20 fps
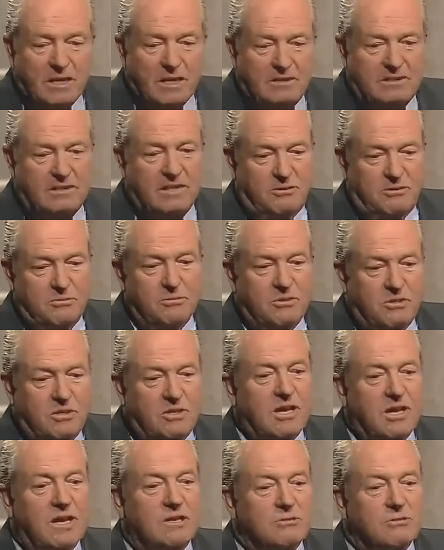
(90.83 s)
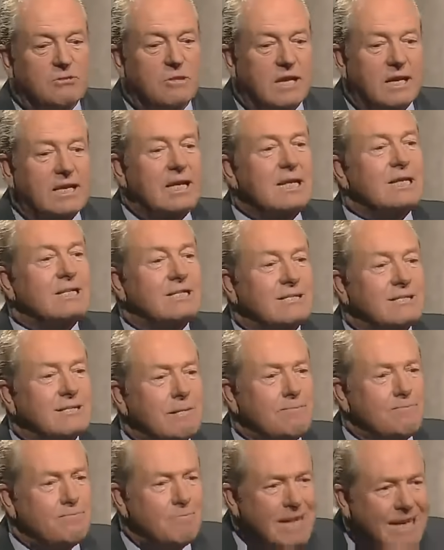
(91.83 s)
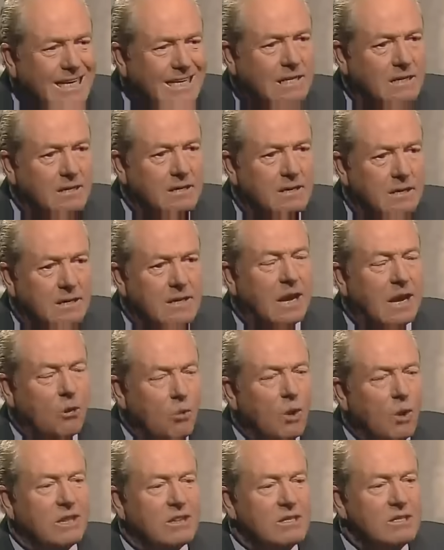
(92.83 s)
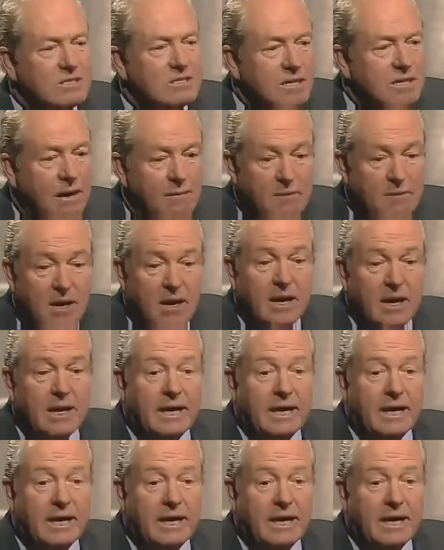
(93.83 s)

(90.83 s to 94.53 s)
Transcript: c'est une terre sur laquelle s'applique la loi de l'islam.